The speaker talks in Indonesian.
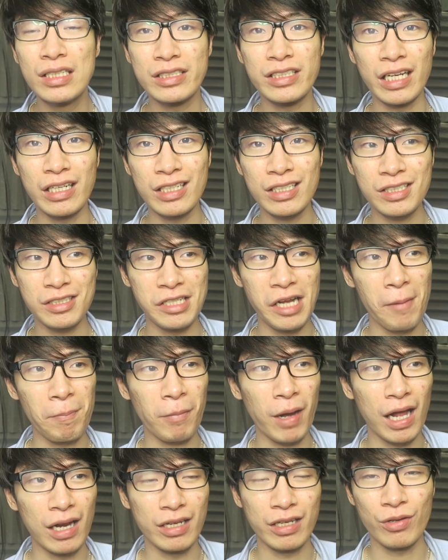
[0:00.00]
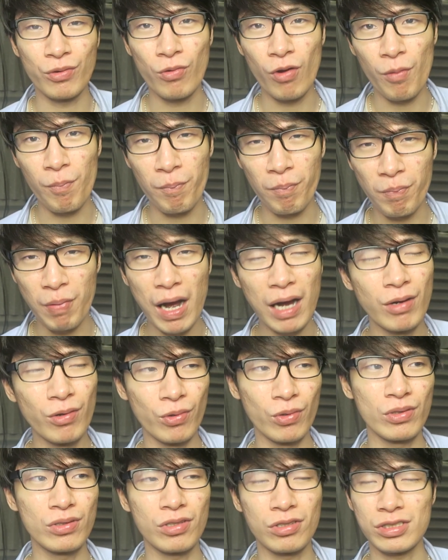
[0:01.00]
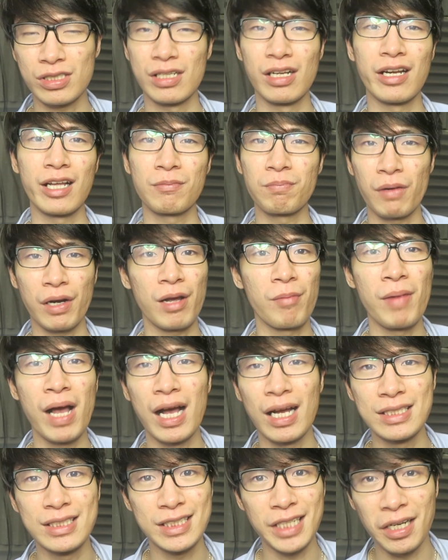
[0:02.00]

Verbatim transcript: Jadi setiap kali gue bangun terus ngeliat perkembangan